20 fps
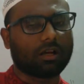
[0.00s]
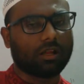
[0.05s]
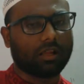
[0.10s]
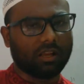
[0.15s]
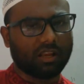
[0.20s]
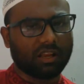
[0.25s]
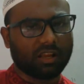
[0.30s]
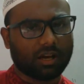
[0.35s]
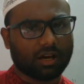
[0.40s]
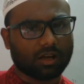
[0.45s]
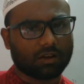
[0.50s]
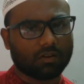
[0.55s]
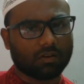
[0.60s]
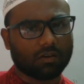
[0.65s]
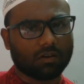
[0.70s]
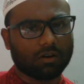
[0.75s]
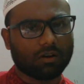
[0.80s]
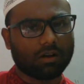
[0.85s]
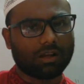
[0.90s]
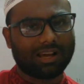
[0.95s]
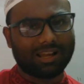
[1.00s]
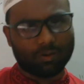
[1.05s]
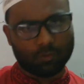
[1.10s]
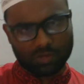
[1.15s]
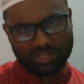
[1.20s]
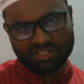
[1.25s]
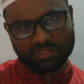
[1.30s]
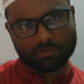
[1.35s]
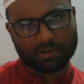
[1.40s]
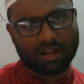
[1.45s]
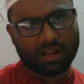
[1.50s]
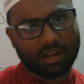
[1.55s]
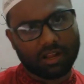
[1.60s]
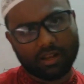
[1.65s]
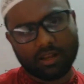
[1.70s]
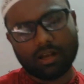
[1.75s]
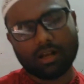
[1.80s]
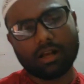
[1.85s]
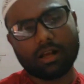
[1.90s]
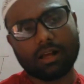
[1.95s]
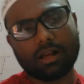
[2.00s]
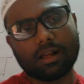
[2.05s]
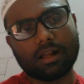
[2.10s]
إني أرى الواجب علينا